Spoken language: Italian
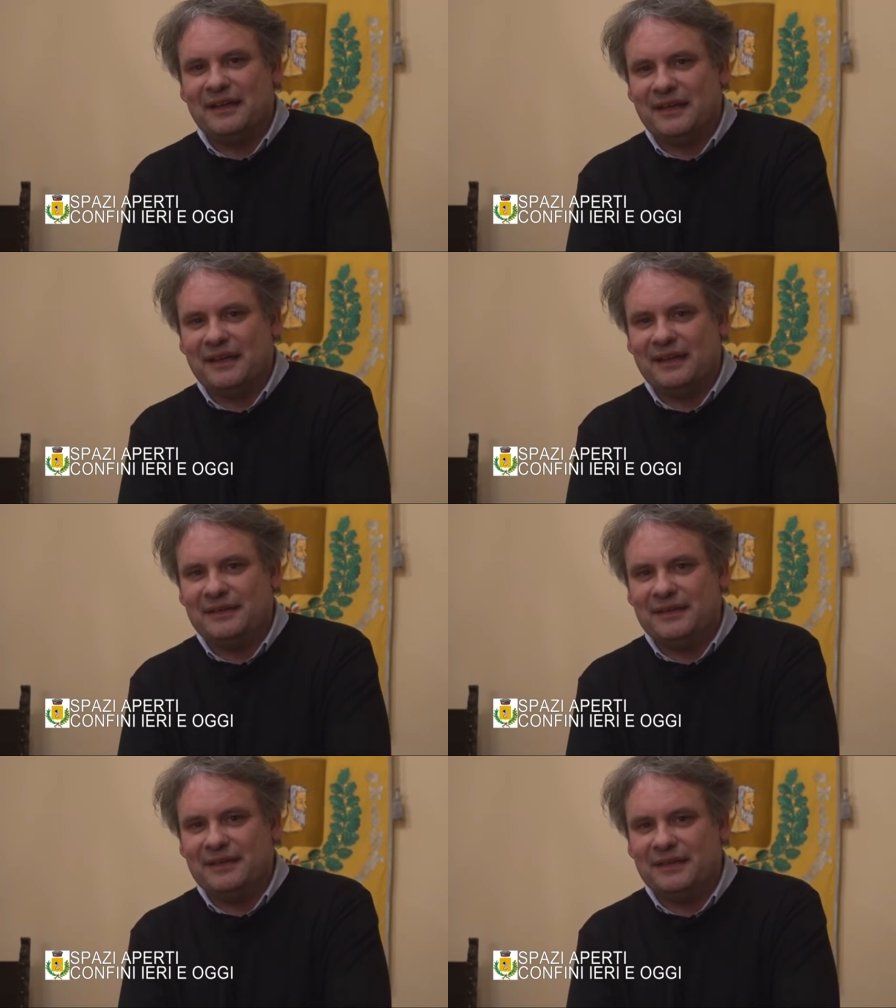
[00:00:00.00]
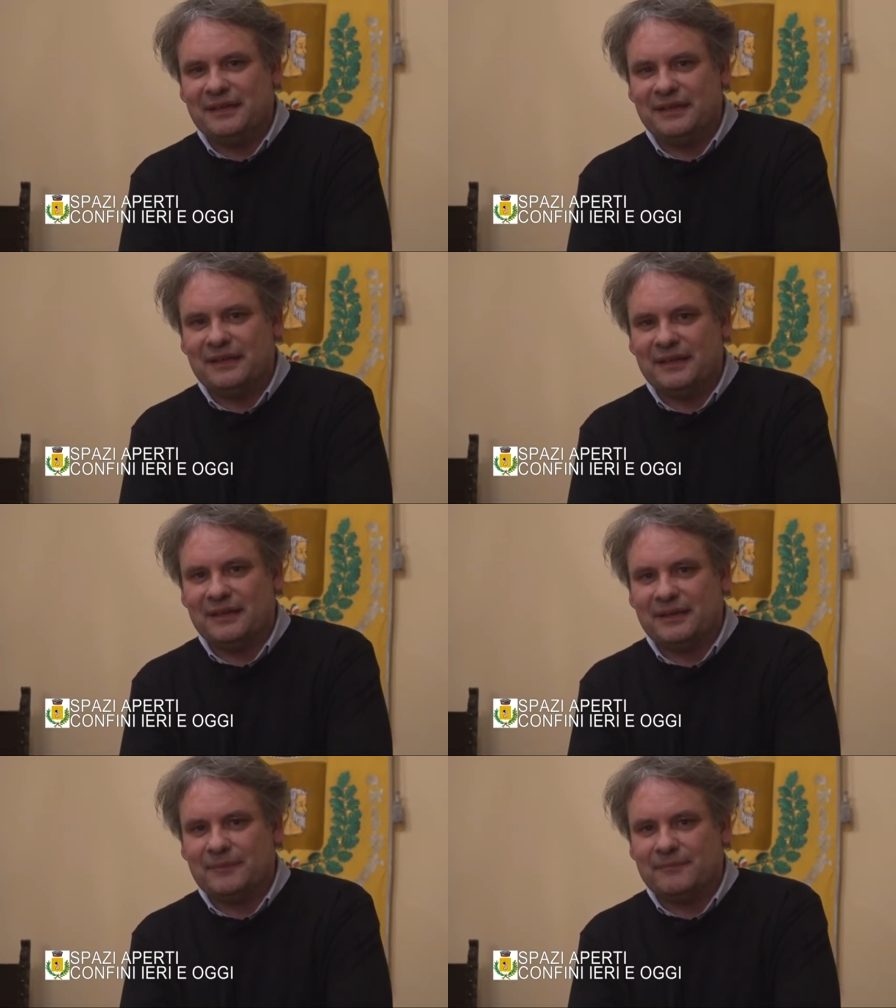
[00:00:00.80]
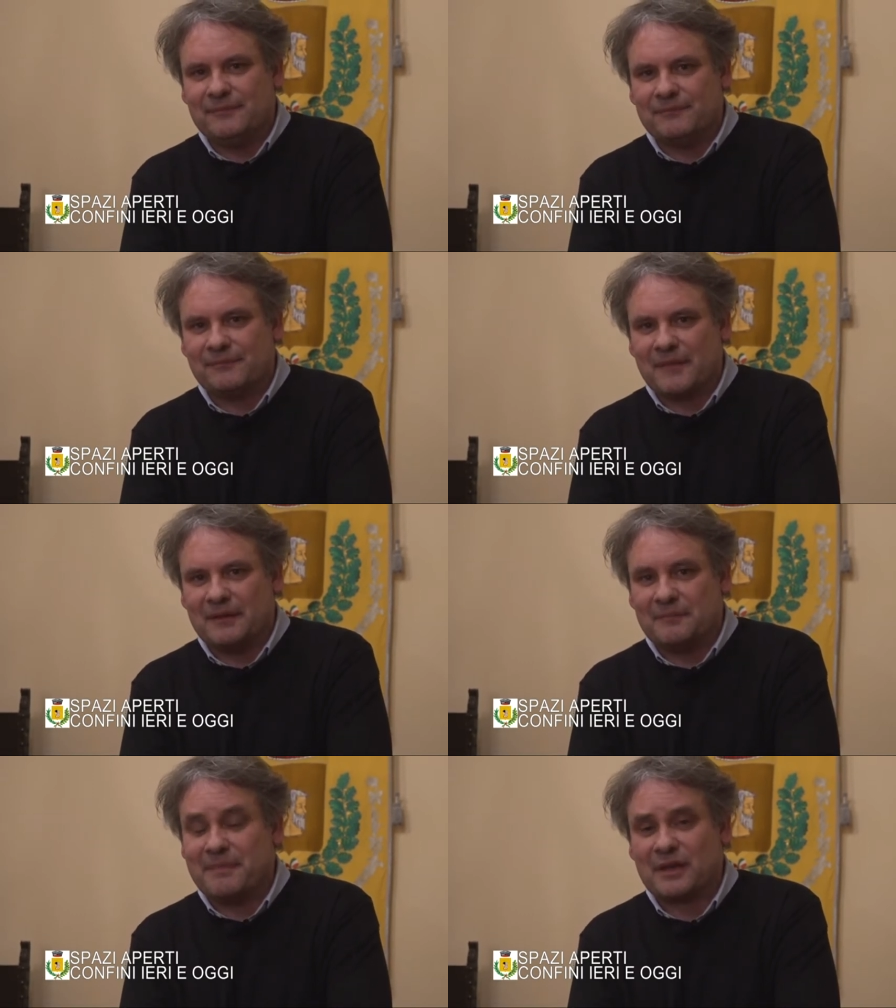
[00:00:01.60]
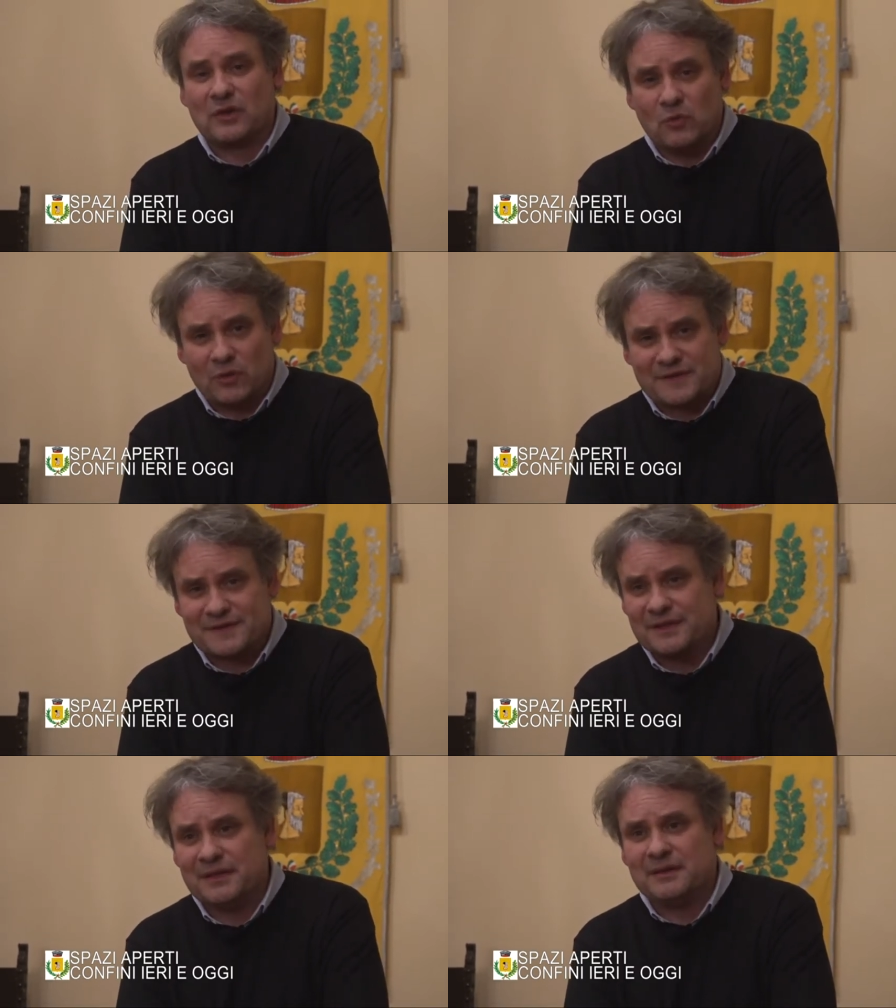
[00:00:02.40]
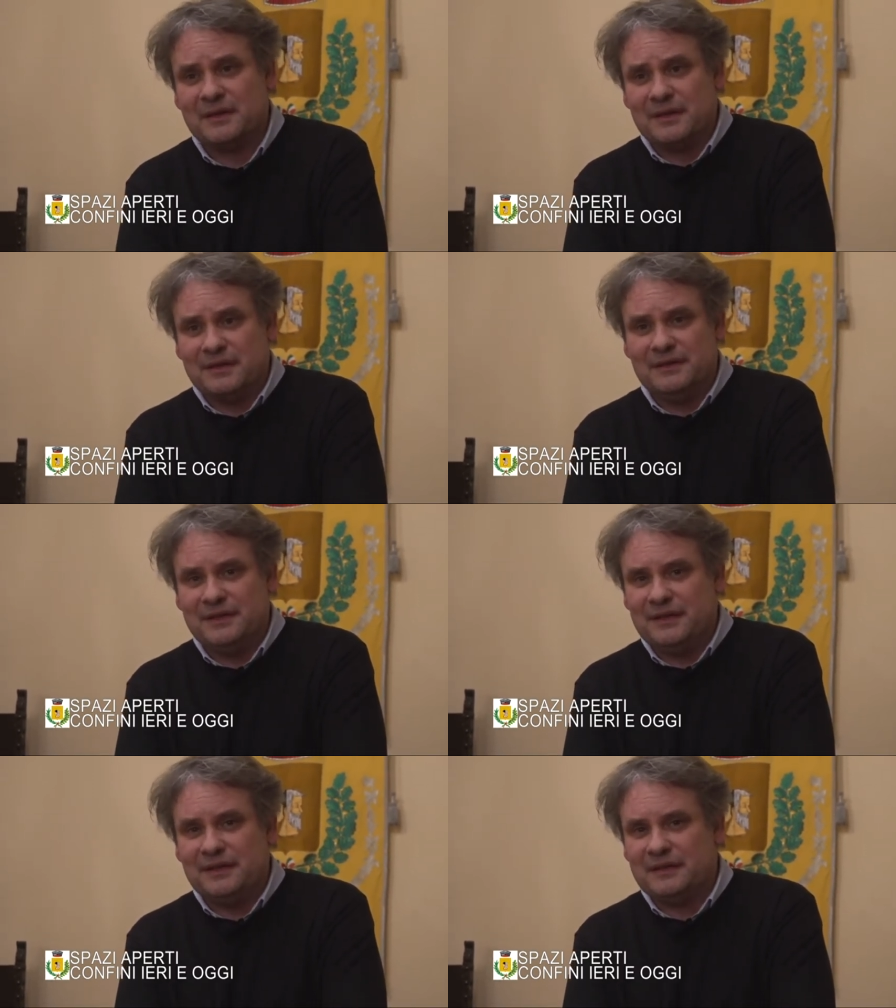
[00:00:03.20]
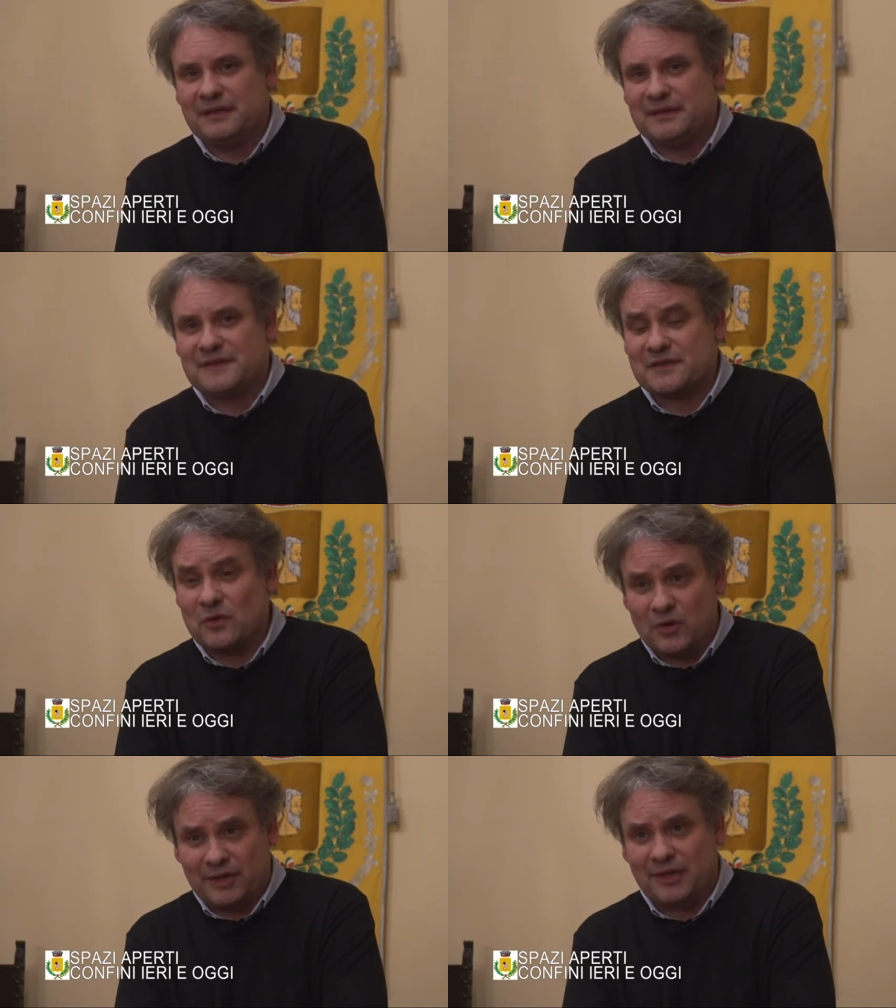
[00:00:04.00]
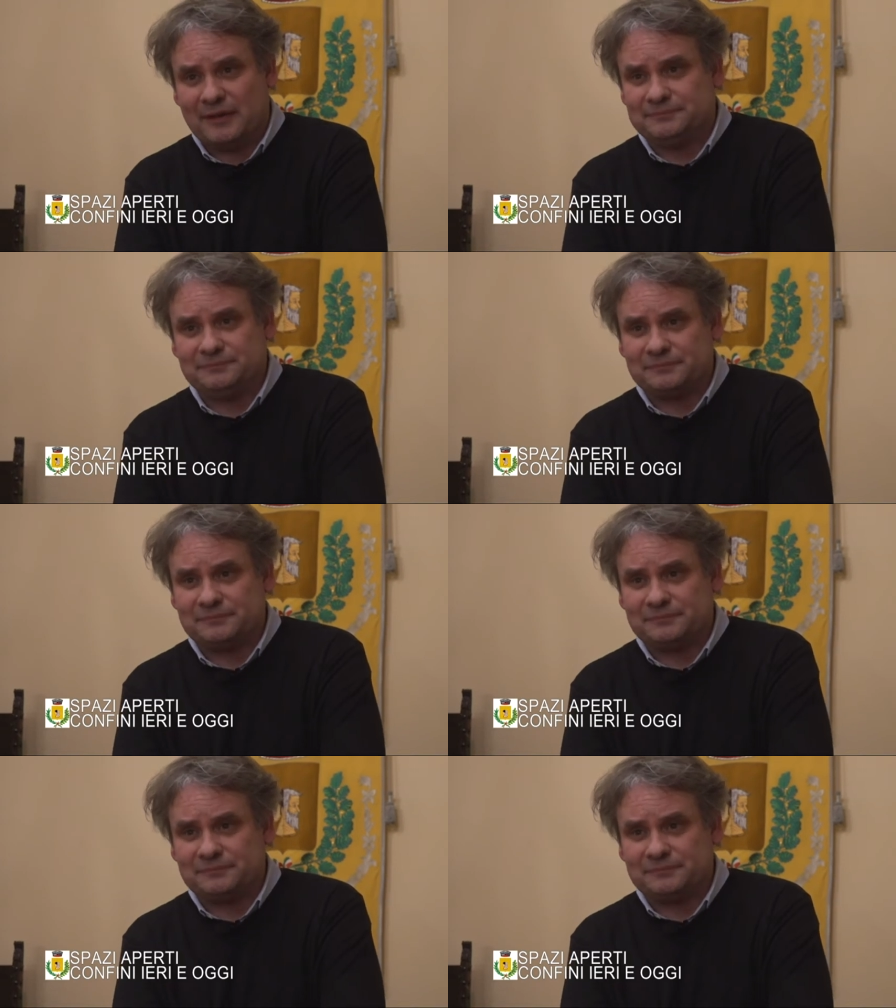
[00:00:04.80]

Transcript: eh, di ehm, percorsi, di storie,